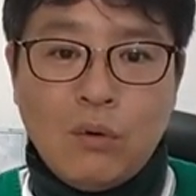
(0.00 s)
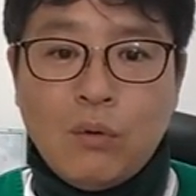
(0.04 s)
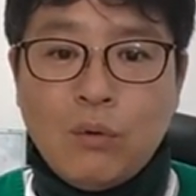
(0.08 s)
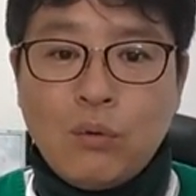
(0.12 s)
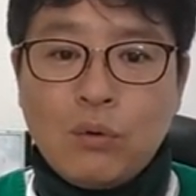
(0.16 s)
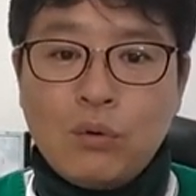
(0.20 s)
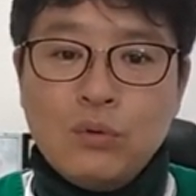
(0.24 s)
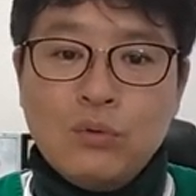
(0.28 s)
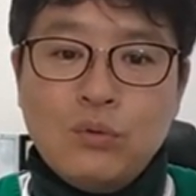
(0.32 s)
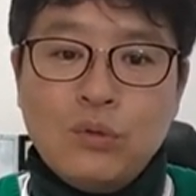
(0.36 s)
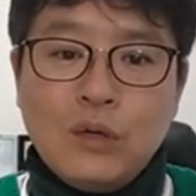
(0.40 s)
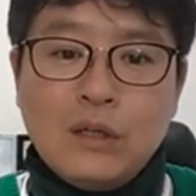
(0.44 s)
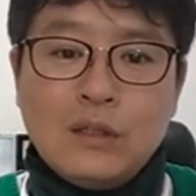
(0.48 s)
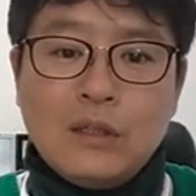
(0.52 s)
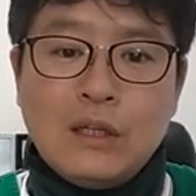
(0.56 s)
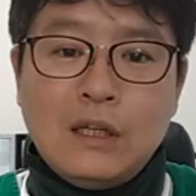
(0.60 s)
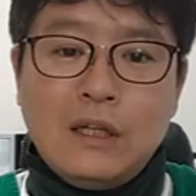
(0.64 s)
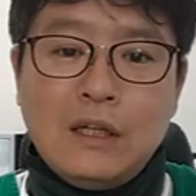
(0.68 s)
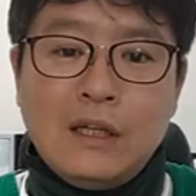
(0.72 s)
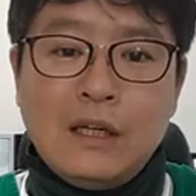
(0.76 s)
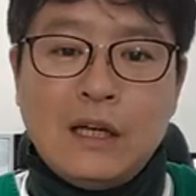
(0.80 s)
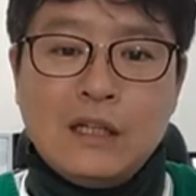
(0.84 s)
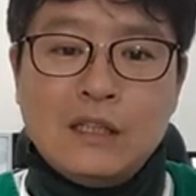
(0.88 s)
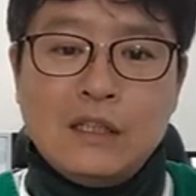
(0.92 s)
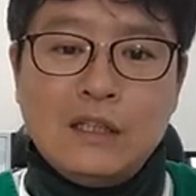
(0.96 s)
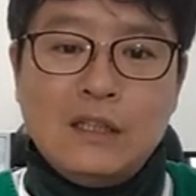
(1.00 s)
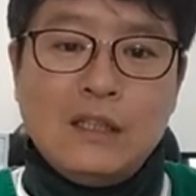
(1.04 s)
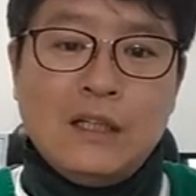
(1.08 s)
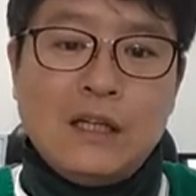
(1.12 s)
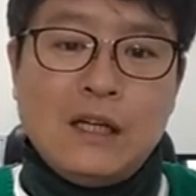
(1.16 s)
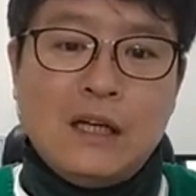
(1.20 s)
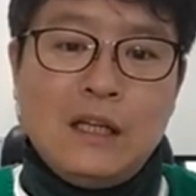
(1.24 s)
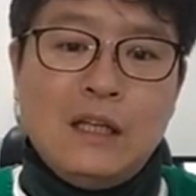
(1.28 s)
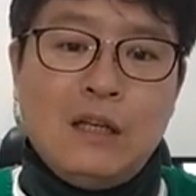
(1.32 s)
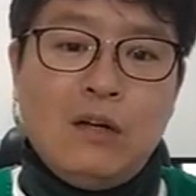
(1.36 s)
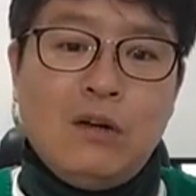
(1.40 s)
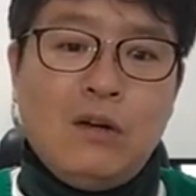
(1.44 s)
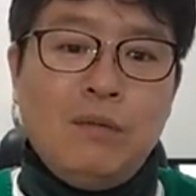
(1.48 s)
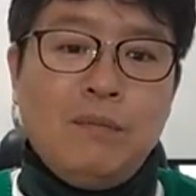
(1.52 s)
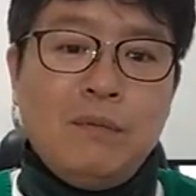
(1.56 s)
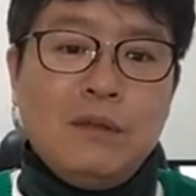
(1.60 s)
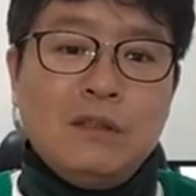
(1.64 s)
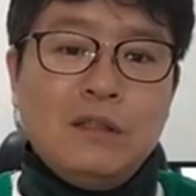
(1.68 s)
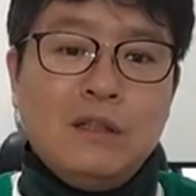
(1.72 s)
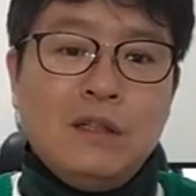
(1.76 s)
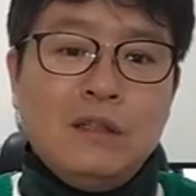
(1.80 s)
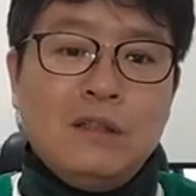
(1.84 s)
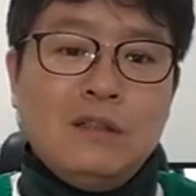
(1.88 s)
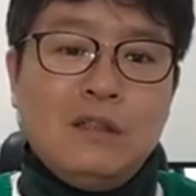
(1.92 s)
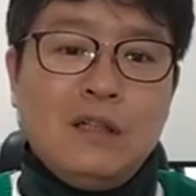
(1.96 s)
오른쪽에다 이렇게 하시는 게 아니에요. 얼마
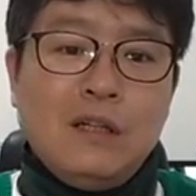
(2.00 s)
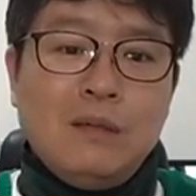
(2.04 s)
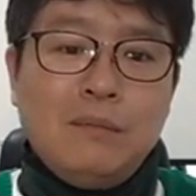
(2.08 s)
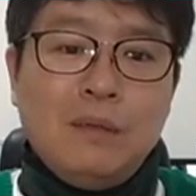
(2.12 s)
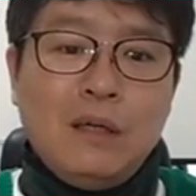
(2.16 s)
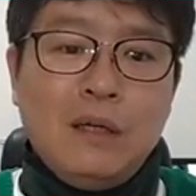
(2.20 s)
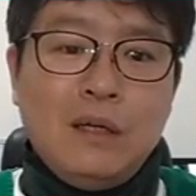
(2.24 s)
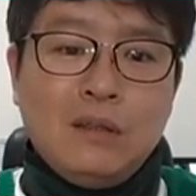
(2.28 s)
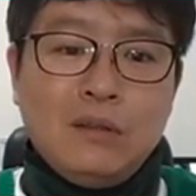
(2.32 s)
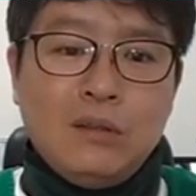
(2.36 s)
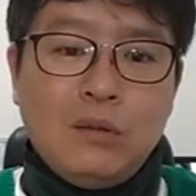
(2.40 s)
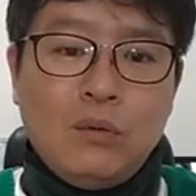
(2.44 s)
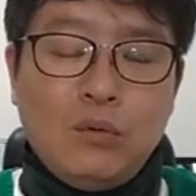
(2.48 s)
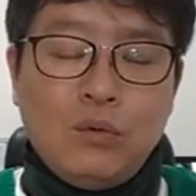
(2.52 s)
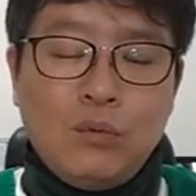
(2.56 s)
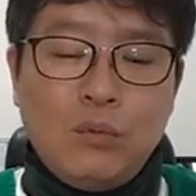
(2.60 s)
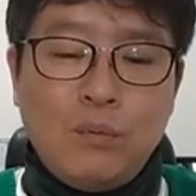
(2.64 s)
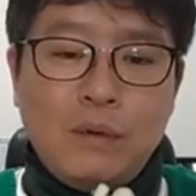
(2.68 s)
전에 드라마에서